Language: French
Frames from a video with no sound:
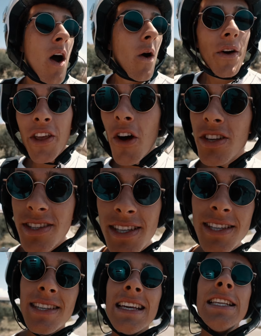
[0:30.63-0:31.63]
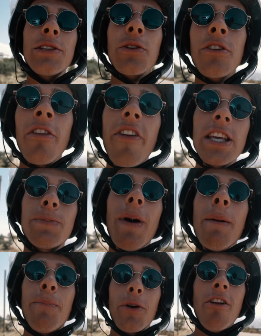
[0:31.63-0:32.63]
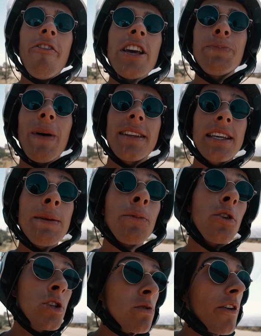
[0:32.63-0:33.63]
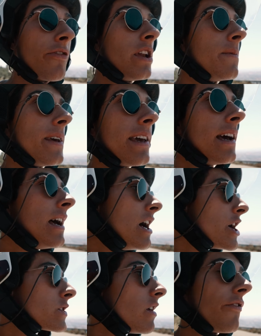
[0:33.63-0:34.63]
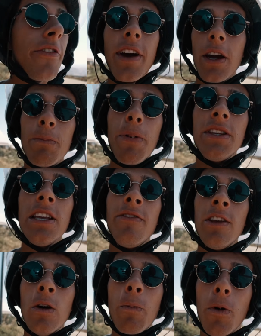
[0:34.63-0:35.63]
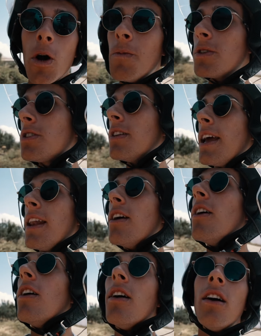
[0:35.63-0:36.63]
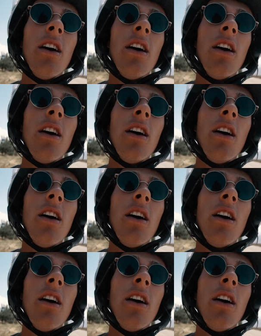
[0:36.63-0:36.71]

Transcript: On est en Sicile sur une Vespa pour le Vespa Trip que je dois filmer je dois faire une petite vidéo promotionnelle euh,